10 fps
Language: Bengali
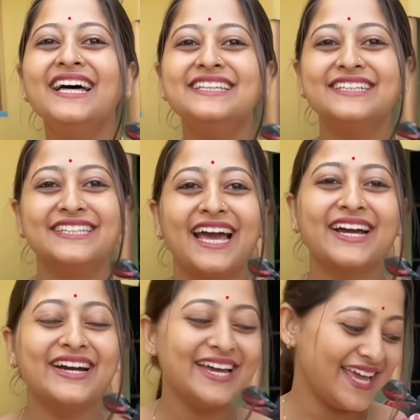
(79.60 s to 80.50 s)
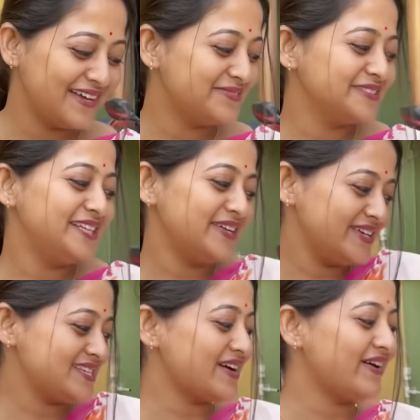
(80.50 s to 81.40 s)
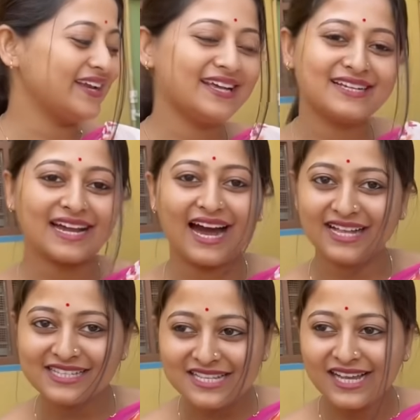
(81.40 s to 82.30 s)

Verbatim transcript: তো দেখো এর মধ্যে রয়েছে অনেক কাজ